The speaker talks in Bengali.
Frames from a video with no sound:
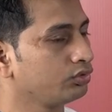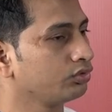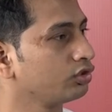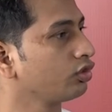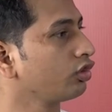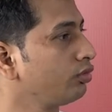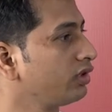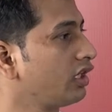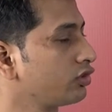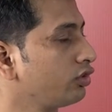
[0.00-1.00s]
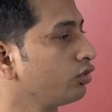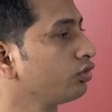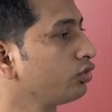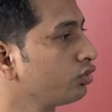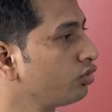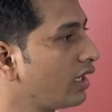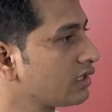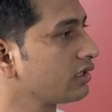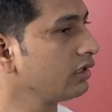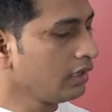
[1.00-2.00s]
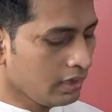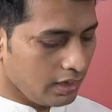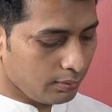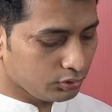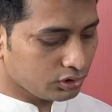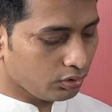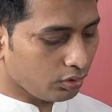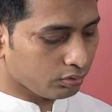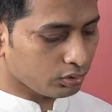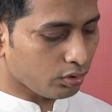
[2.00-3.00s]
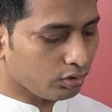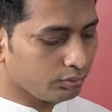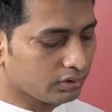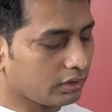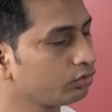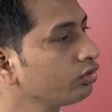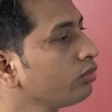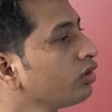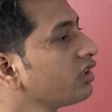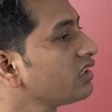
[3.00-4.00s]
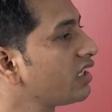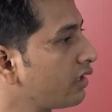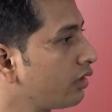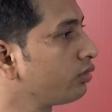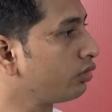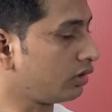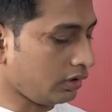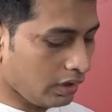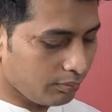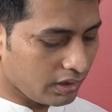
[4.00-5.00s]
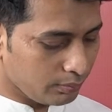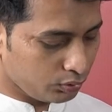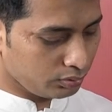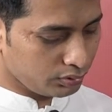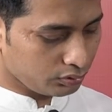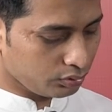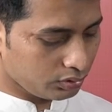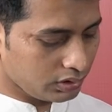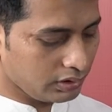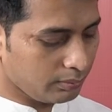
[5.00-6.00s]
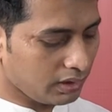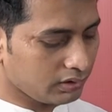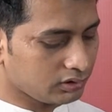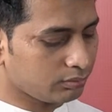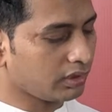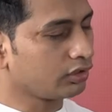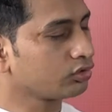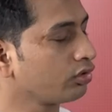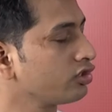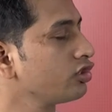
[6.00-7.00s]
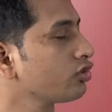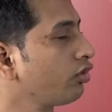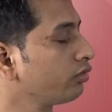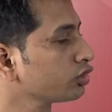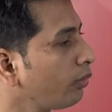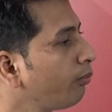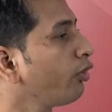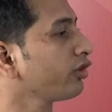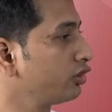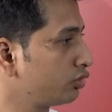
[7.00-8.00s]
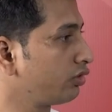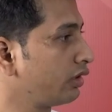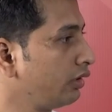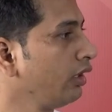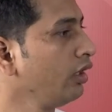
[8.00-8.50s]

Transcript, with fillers: প্রযুক্তি সক্ষমতা আসলে কতটুকু আছে এবং সেই সক্ষমতার দুর্বলতার জায়গাগুলো কি আমরা এই প্রতিবেদন করতে গিয়ে বাংলাদেশ ব্যাংকের সংশ্লিষ্ট সব পক্ষের সঙ্গেই